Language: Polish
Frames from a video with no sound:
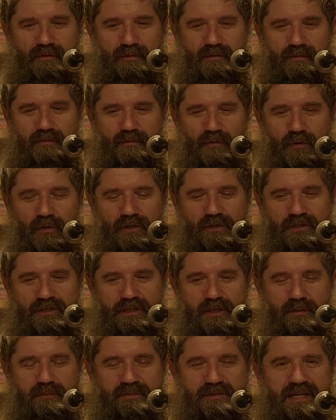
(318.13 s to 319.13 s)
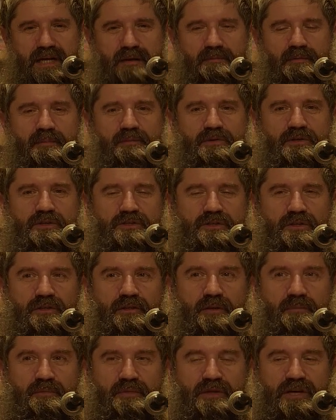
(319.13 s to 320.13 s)
y, modli się tym psalmem
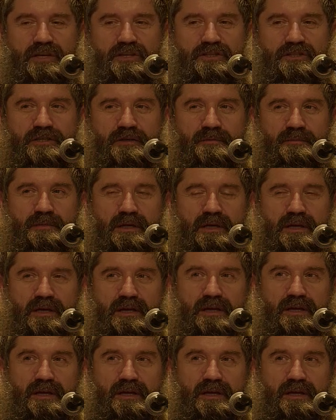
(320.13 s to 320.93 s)
51